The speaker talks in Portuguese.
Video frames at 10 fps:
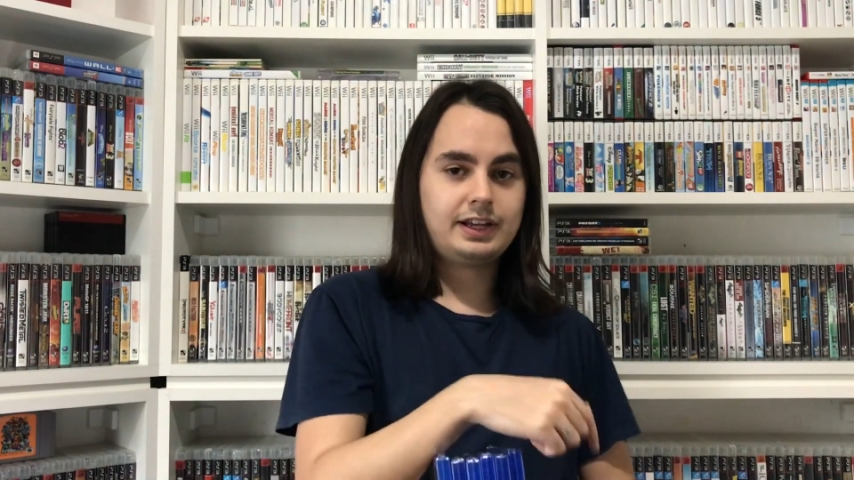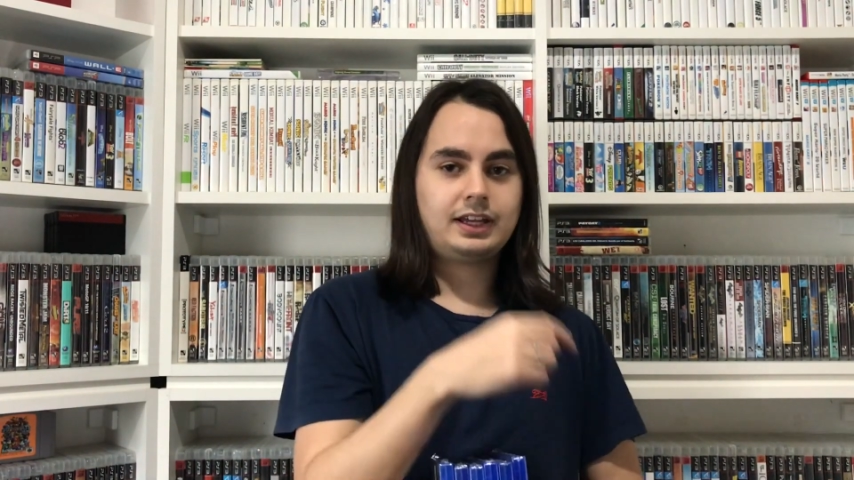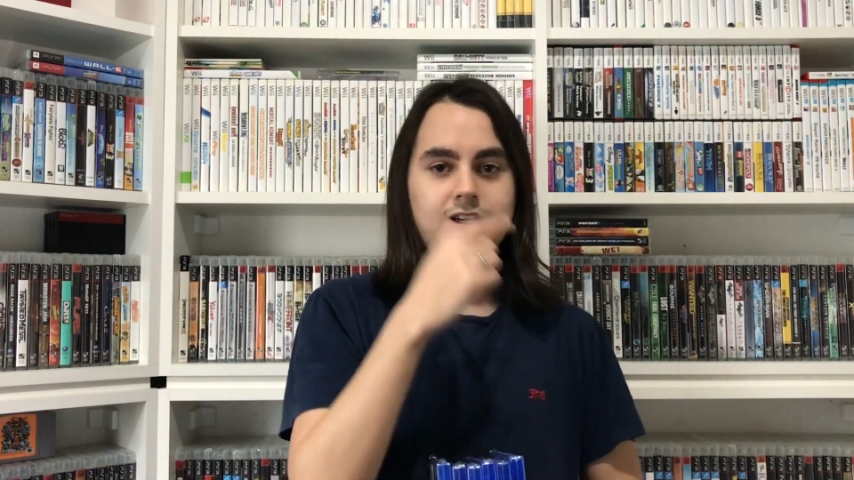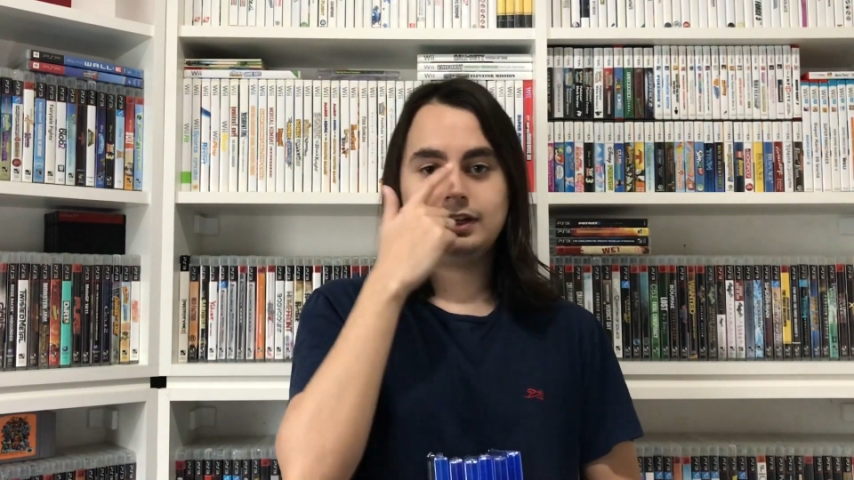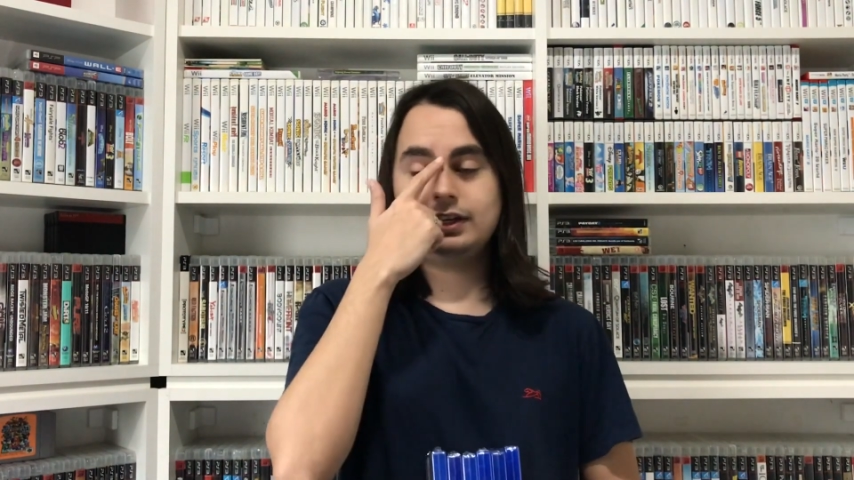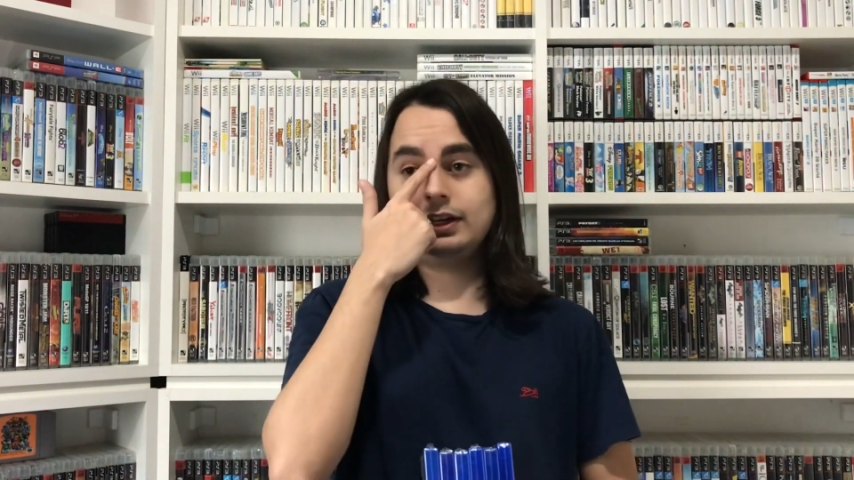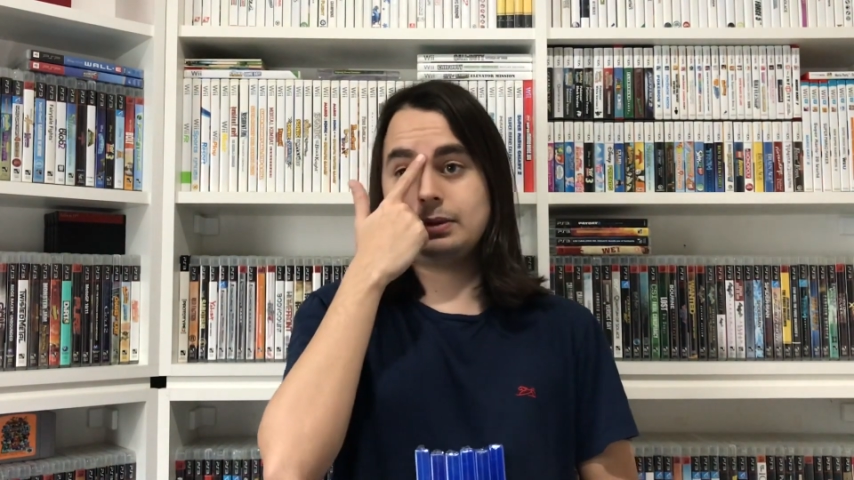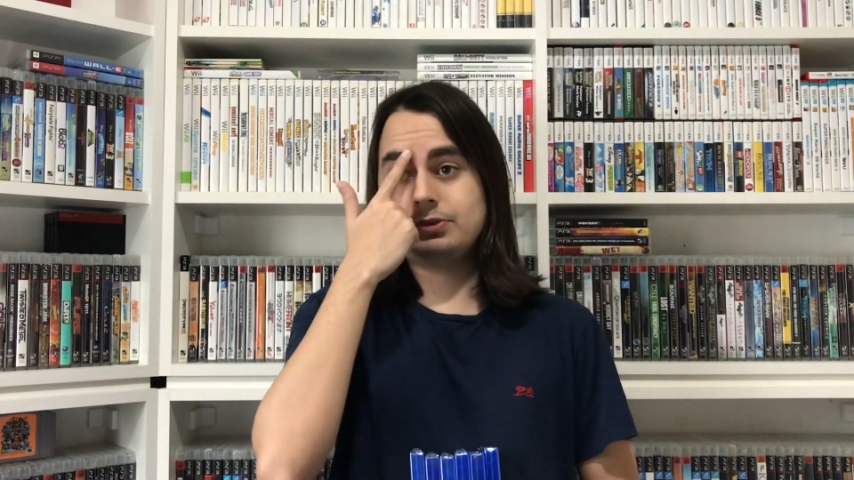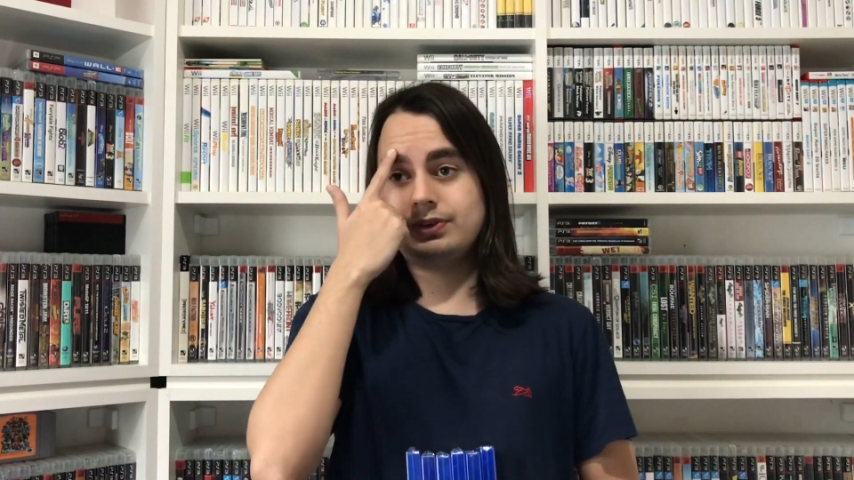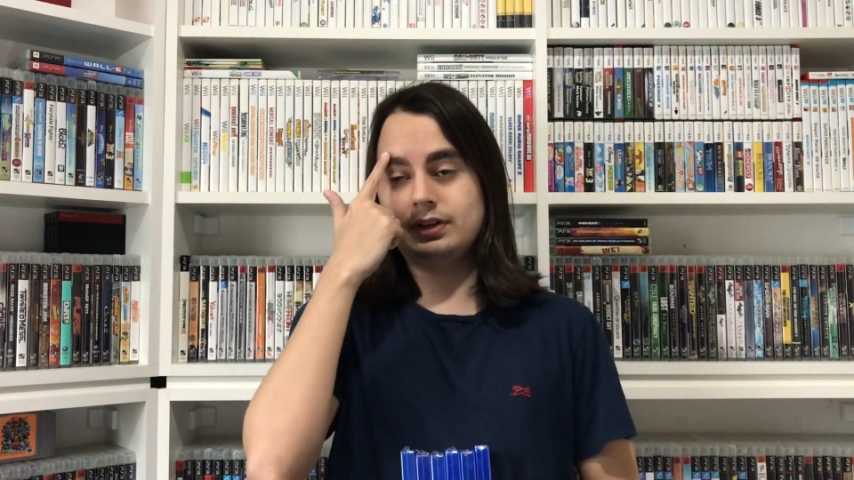né, que ele
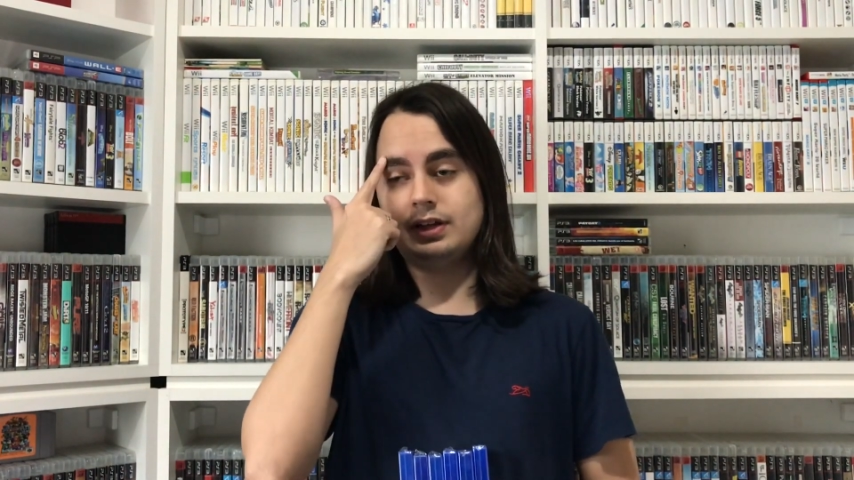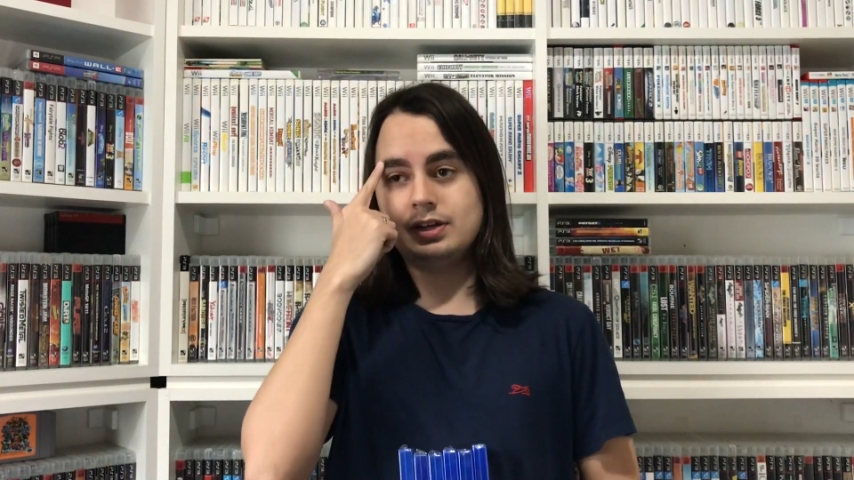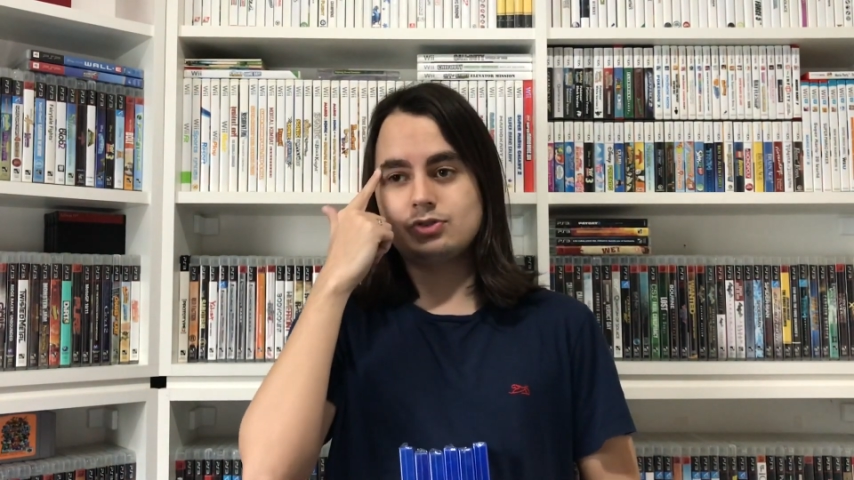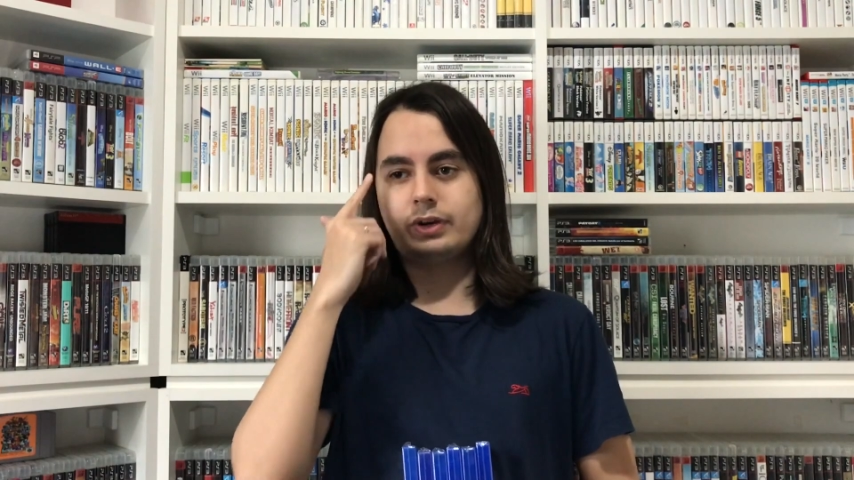iria me vender.